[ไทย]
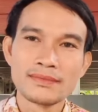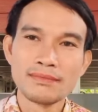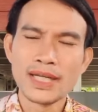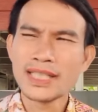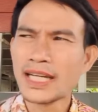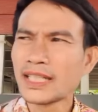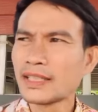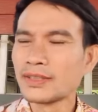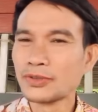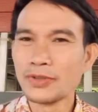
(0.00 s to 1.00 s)
เหมือนกัน
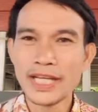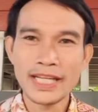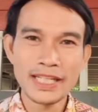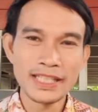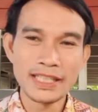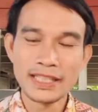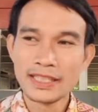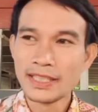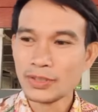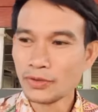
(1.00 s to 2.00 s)
อยู่ในคดี
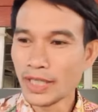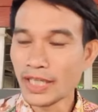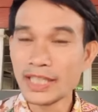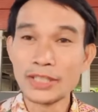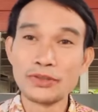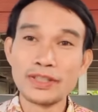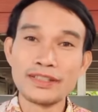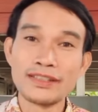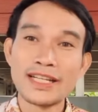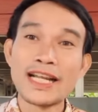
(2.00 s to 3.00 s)
อยู่ในคดีอยู่
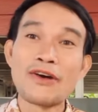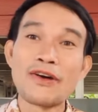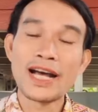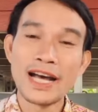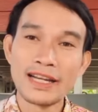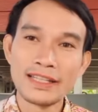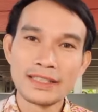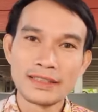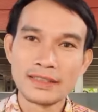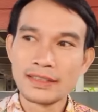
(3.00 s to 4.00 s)
หน้าดาวคารนะ
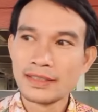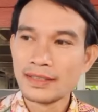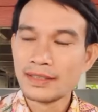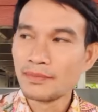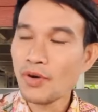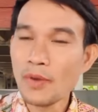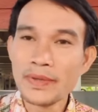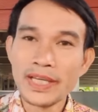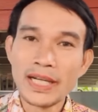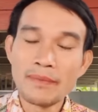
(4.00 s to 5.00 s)
พ่อไป
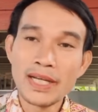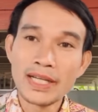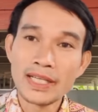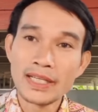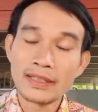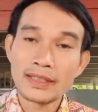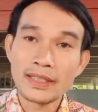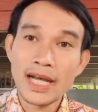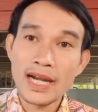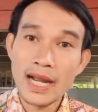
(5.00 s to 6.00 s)
อีกและแม่นังอีก
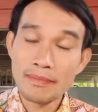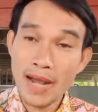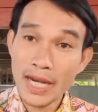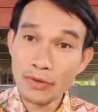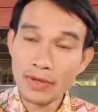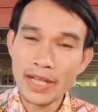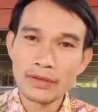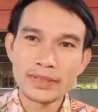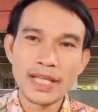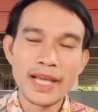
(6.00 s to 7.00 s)
ขนาดหมายลงแล้ว
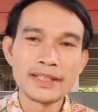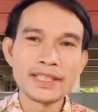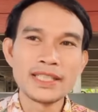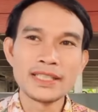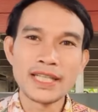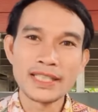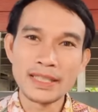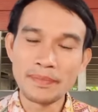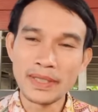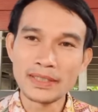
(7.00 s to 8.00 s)
แทนที่ฉัน
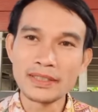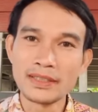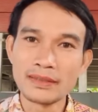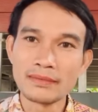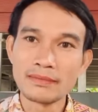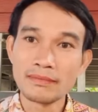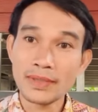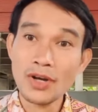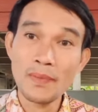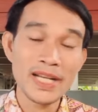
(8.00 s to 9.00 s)
จะเป็นที่หนึ่ง
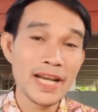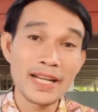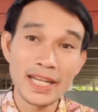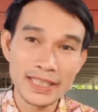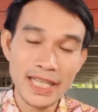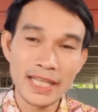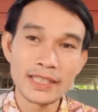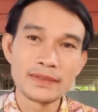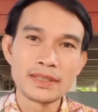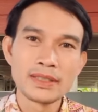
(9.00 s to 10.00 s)
ก็ไม่ได้ดังใจ
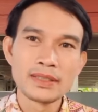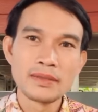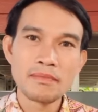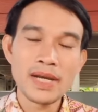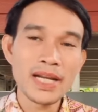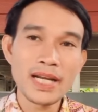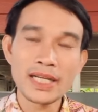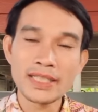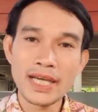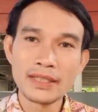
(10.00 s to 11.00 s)
ไม่ได้ดั
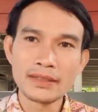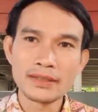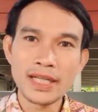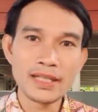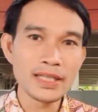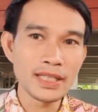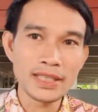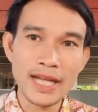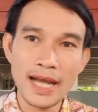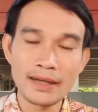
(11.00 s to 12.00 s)
งใจ แทนที่ฉัน
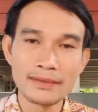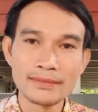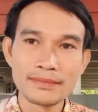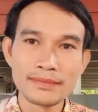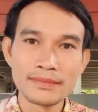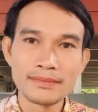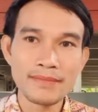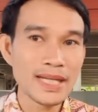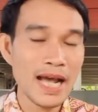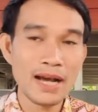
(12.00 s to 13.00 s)
จะดัง
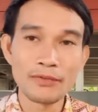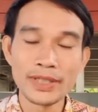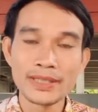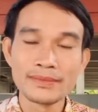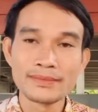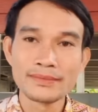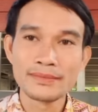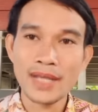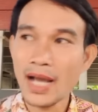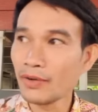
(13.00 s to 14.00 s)
ไม่ดังเว้ย
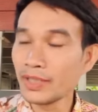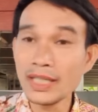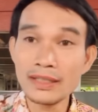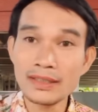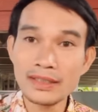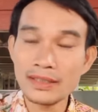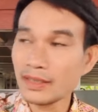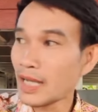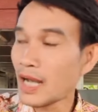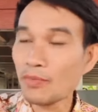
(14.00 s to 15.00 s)
อ้าวยิ่ง
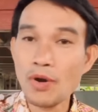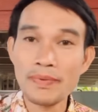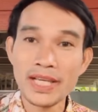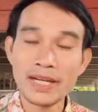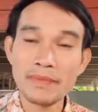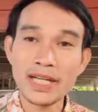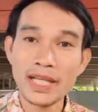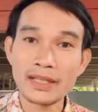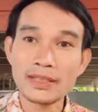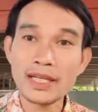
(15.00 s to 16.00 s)
อ้าวพ่อไปอีกและแม่นดง
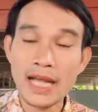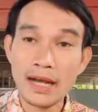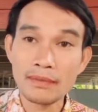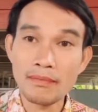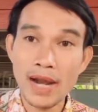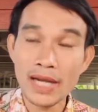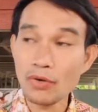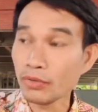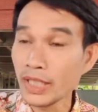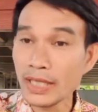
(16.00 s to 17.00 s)
เอก ยิ่งดัง หมายล
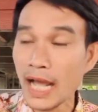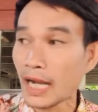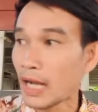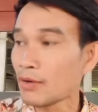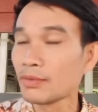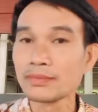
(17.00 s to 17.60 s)
งยิ่งดัง เอ้า